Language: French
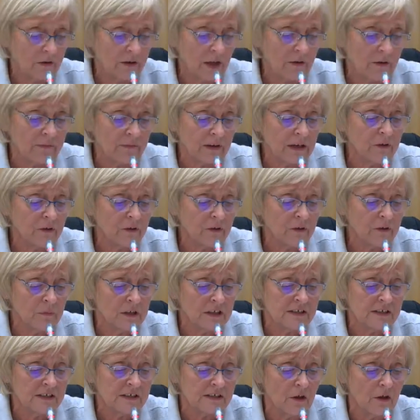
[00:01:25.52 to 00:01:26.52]
En avril
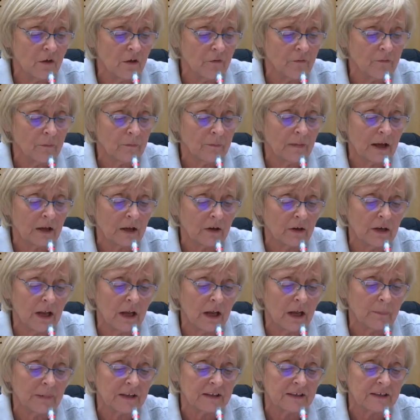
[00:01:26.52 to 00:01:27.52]
2019, ma
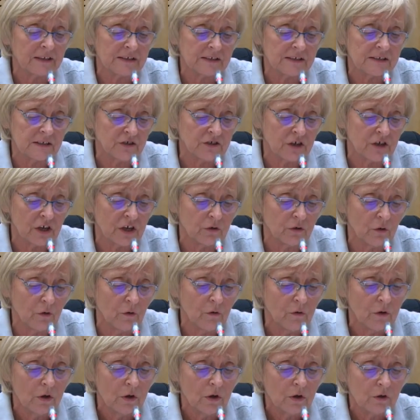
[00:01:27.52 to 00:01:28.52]
collègue Patricia
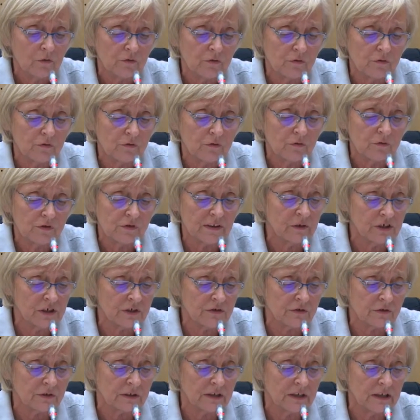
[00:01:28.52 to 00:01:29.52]
Chagnon vous
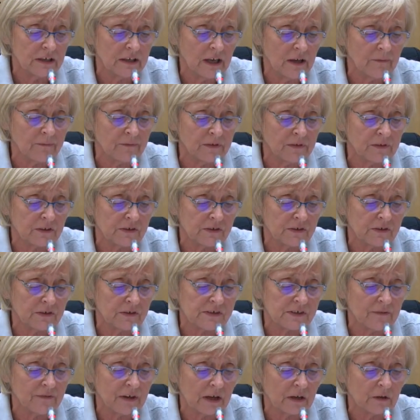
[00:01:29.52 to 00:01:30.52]
interrogez sur les liens
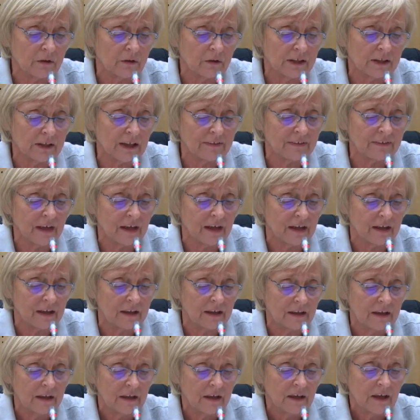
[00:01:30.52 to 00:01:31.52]
financiers avec le Qatar.
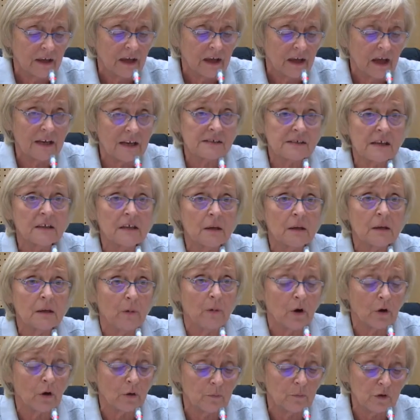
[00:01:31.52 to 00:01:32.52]
À cette
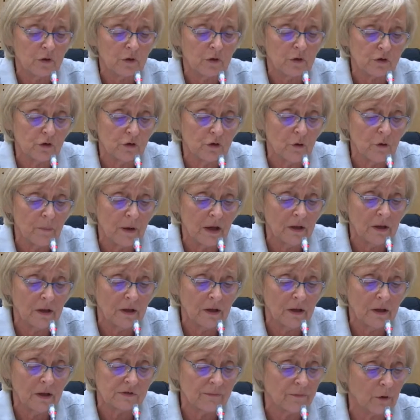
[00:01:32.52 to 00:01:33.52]
époque, M. Lebas
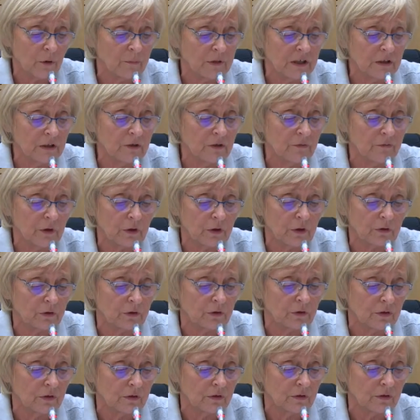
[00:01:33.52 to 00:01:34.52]
nous informait de
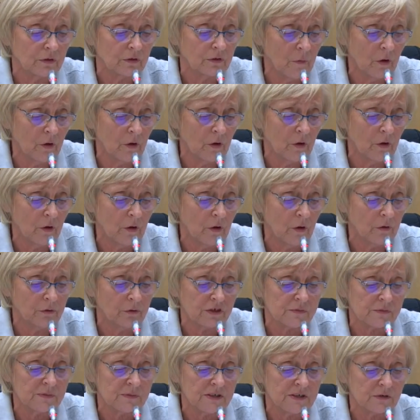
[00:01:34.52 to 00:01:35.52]
votre demande de
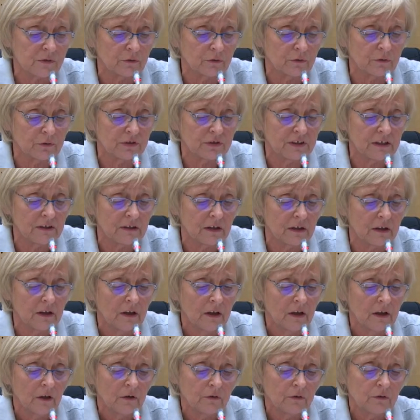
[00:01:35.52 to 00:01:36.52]
transmission d'audit
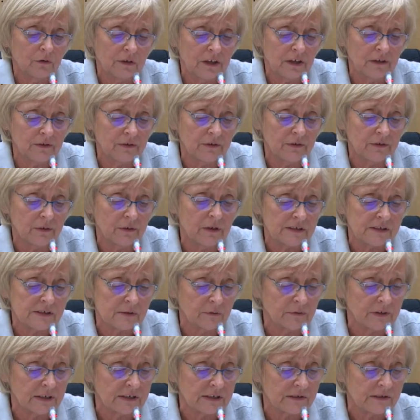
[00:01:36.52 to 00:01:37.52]
de
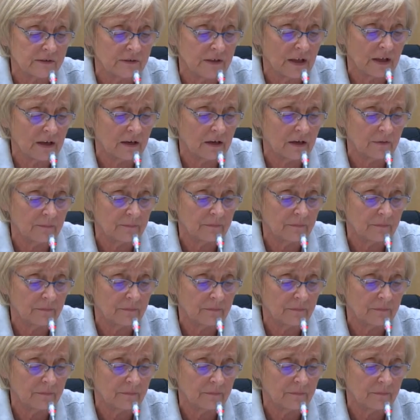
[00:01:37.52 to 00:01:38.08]
l'éducation nationale.